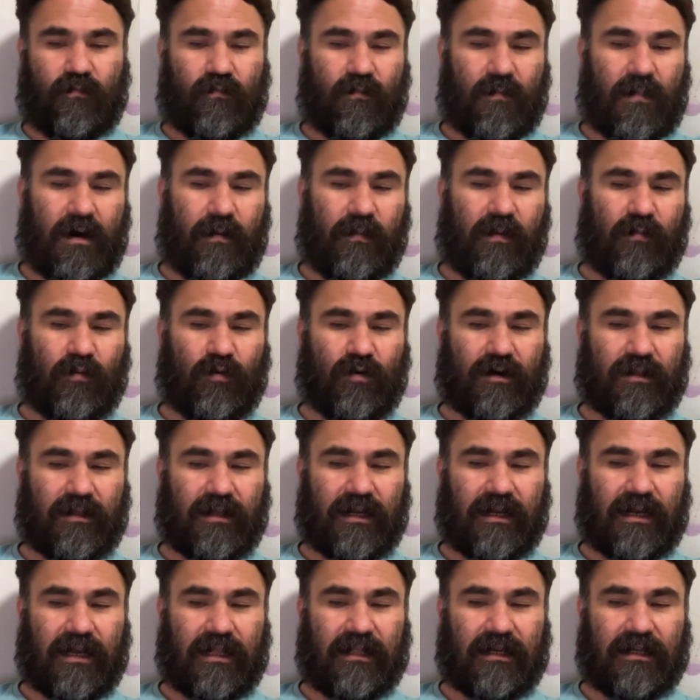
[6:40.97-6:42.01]
ama bu kadın
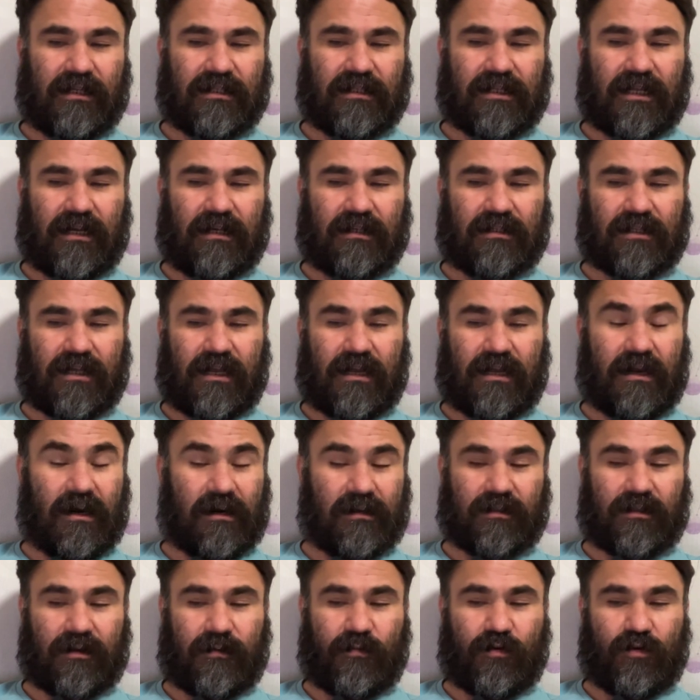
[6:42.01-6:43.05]
kendini isteye isteye
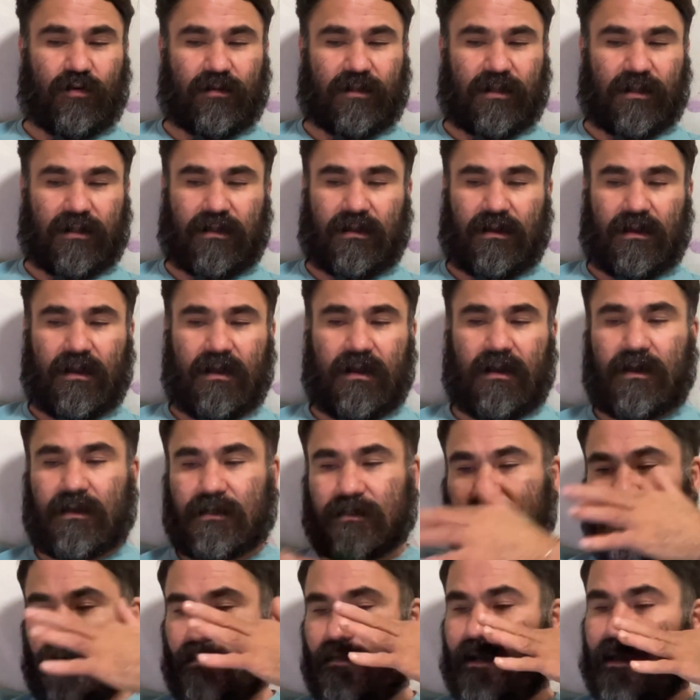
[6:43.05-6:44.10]
yaktırmıyor dedi.
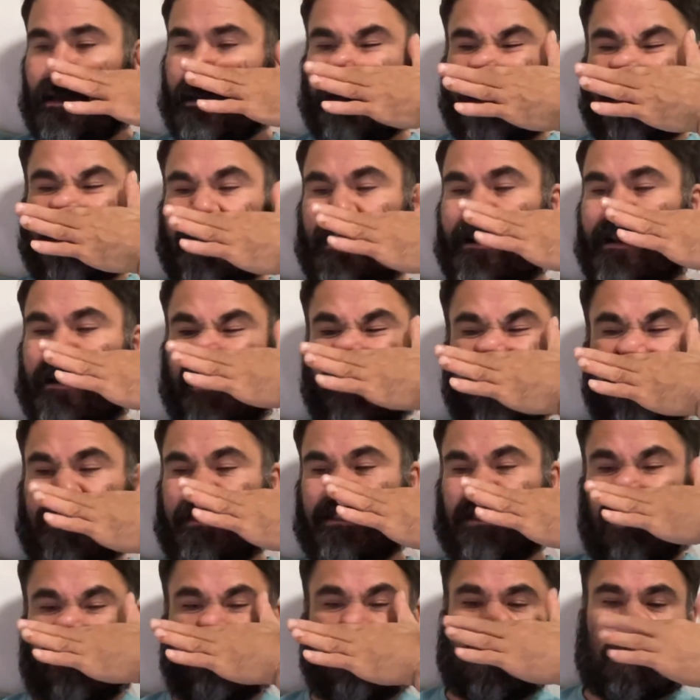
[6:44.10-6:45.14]
Zavallıyı da yarın
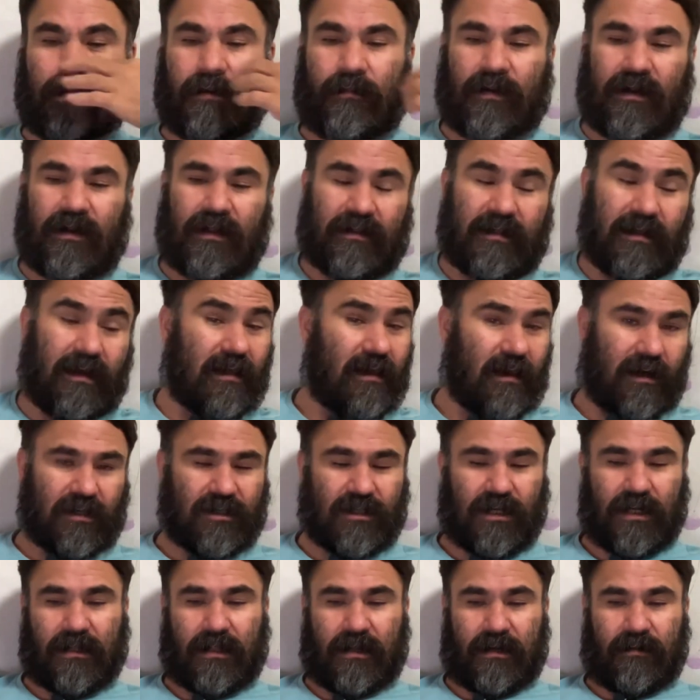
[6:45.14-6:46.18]
şafakla birlikte
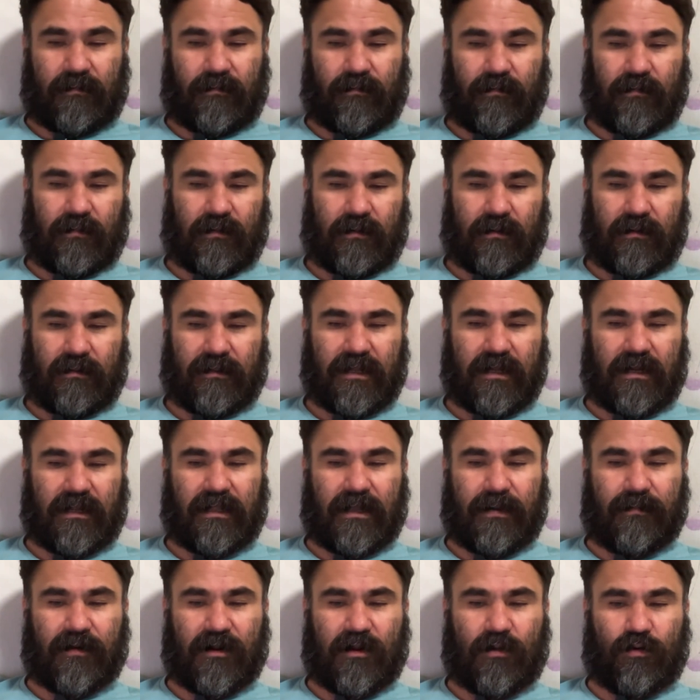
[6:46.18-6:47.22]
yakacaklar.
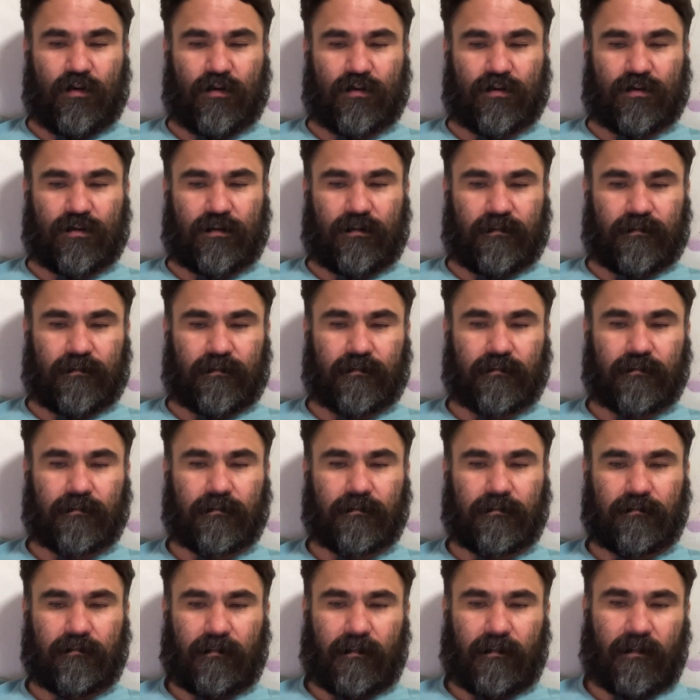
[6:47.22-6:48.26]
Nereden biliyorsun?
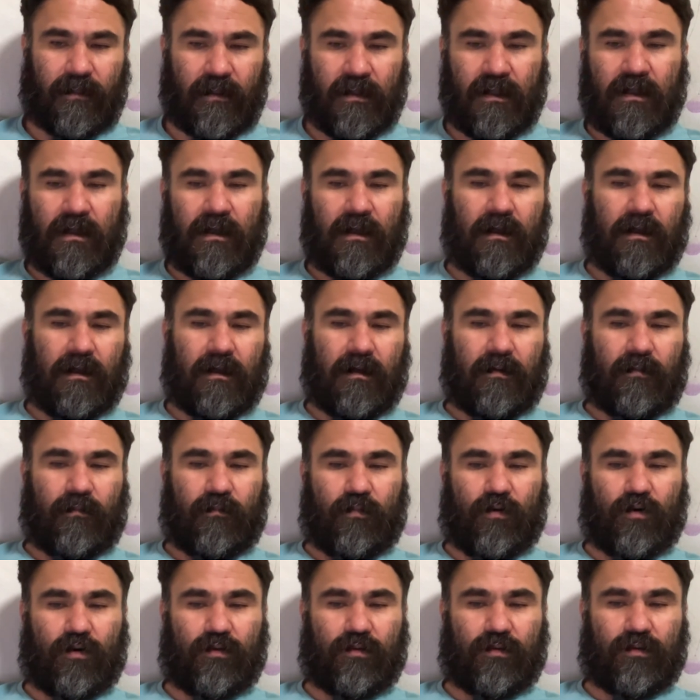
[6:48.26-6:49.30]

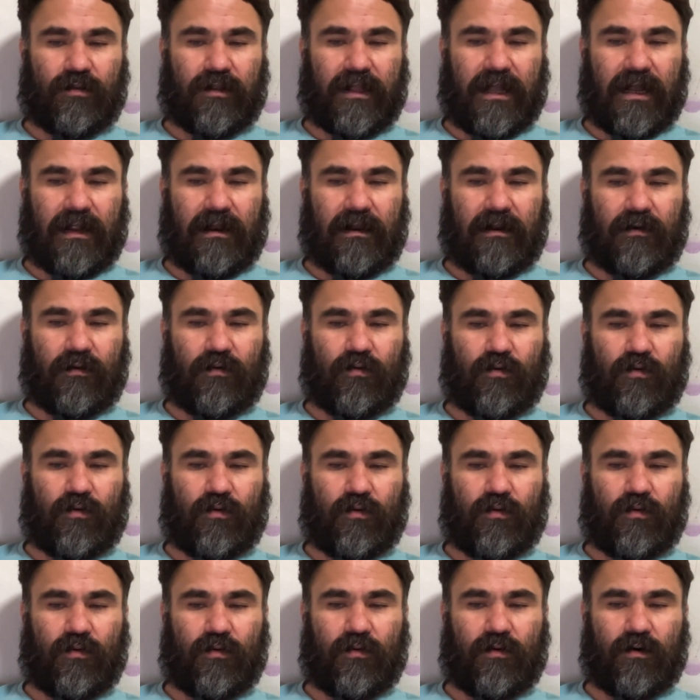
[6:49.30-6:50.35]

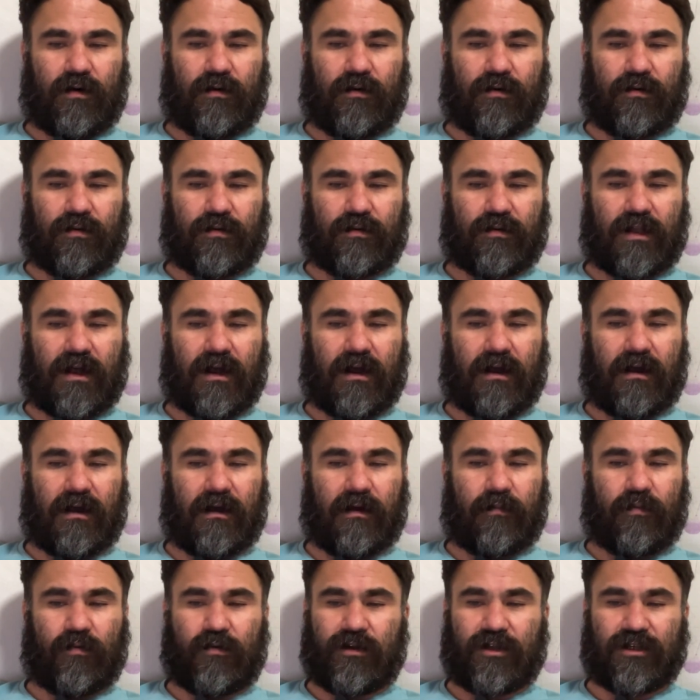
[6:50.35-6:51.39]

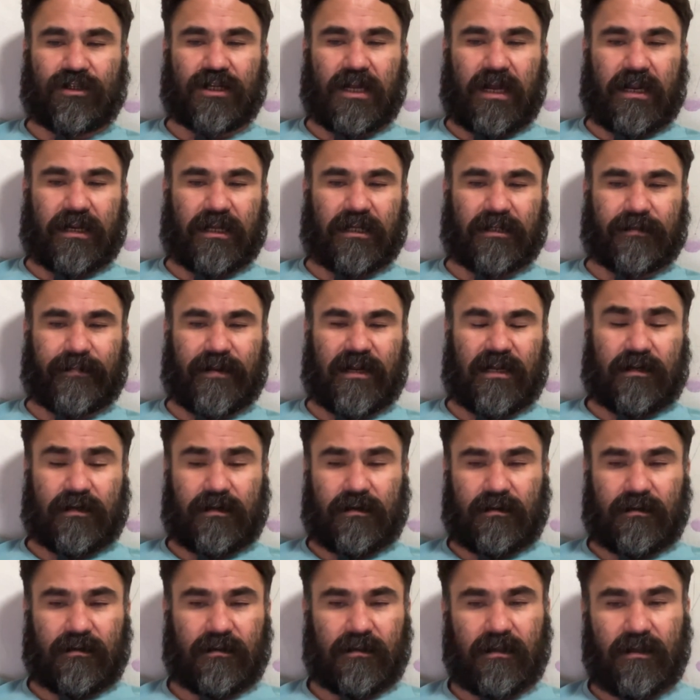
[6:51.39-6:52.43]
Bundelkung'da bu işi herkes bilir.
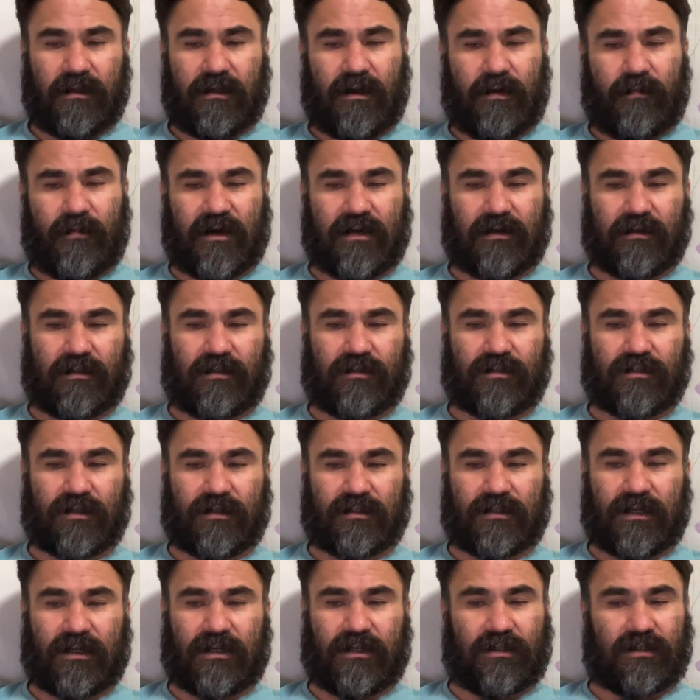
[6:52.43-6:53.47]
İyi ama
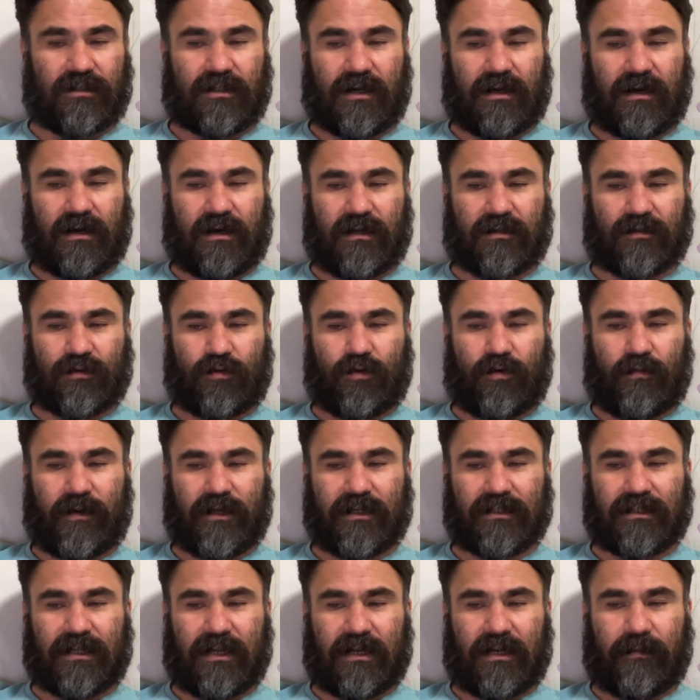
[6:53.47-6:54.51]
kadıncağız da hiç de karşı koymak
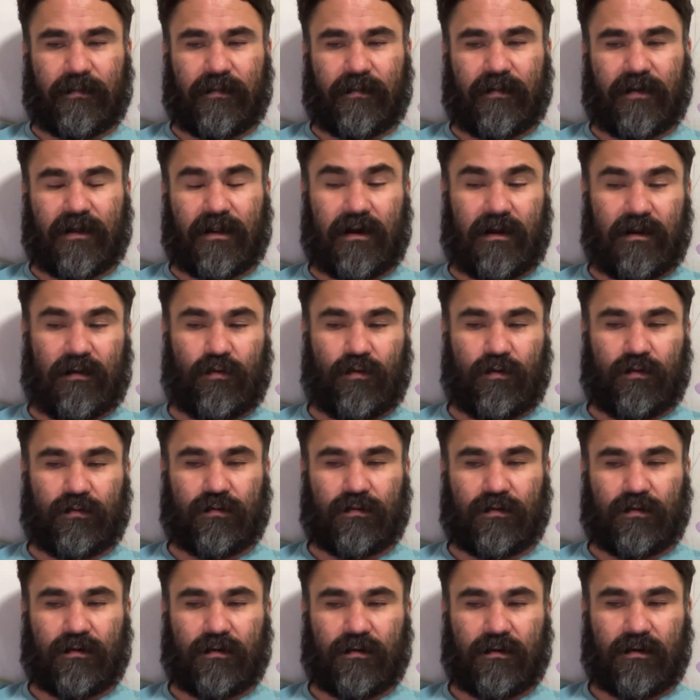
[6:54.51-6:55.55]
ister gibi bir hal
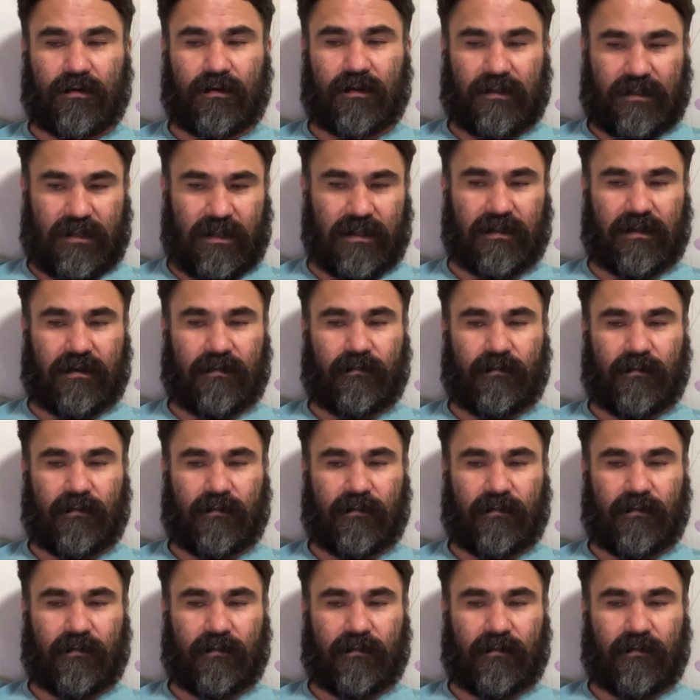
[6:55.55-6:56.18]
yoktu, dedi.